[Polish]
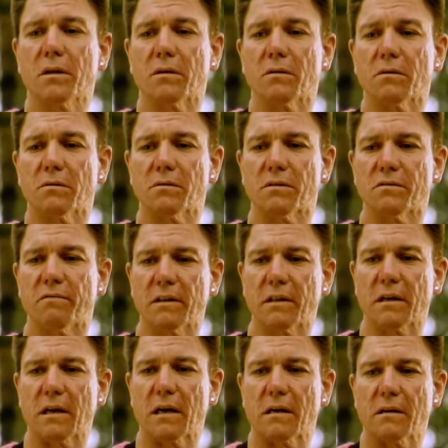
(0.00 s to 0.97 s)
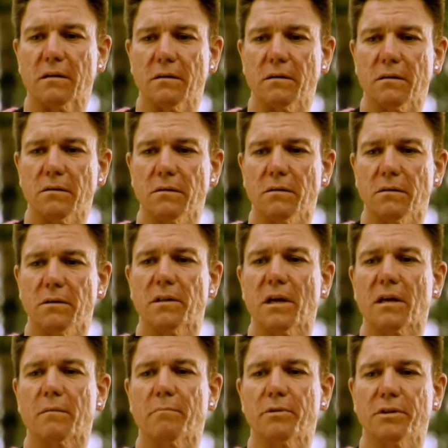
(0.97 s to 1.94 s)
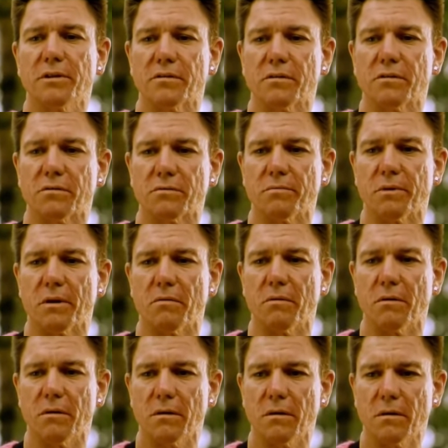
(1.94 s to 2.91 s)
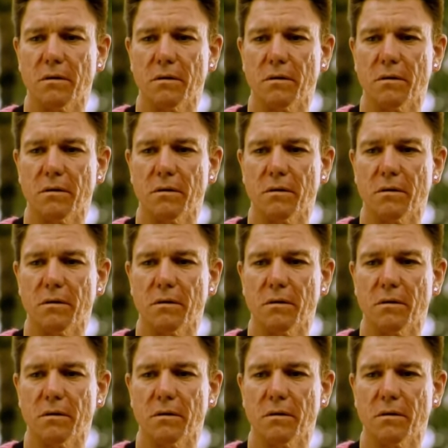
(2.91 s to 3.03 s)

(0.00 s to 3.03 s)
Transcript: historii tego swetra i tak byś nie zrozumiał.